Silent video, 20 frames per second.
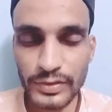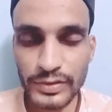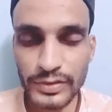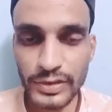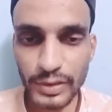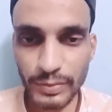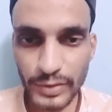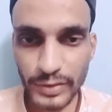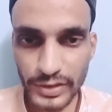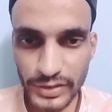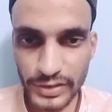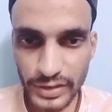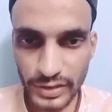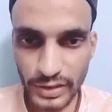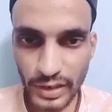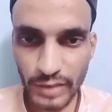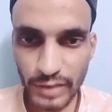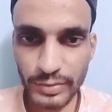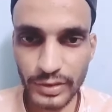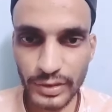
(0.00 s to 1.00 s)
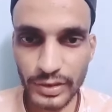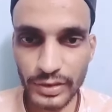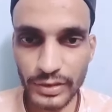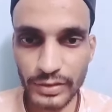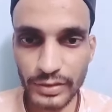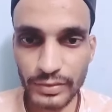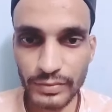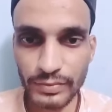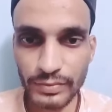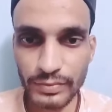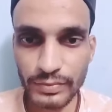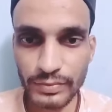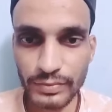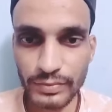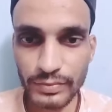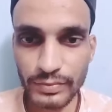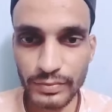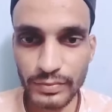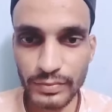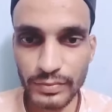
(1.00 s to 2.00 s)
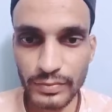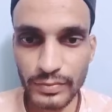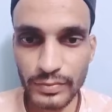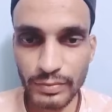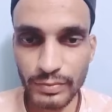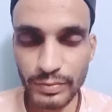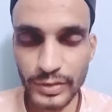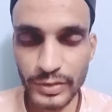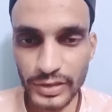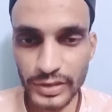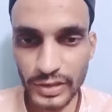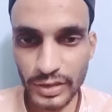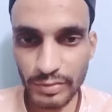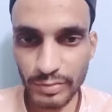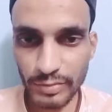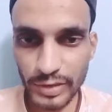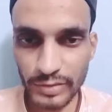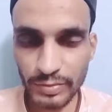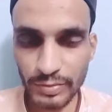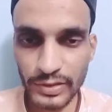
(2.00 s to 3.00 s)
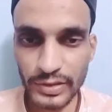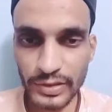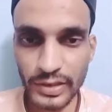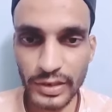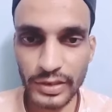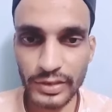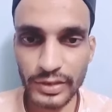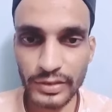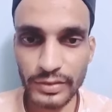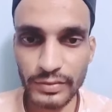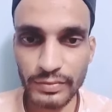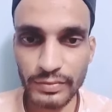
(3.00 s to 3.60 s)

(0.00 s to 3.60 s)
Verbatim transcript: सबर से काम करें बस हिम्मत मत हारे